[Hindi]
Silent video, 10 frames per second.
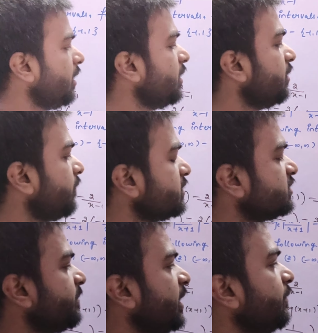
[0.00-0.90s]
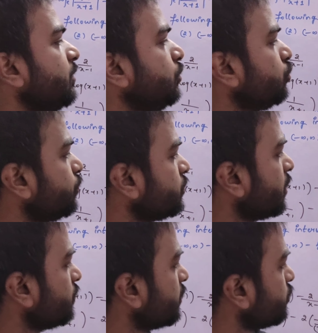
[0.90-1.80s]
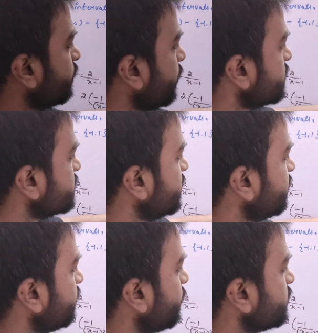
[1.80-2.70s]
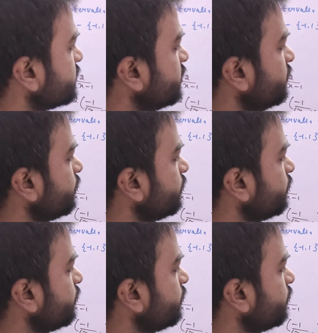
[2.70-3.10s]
अगर वन से बड़ी वैल्यू टू पुट करूंगा तो पॉजिटिव पॉजिटिव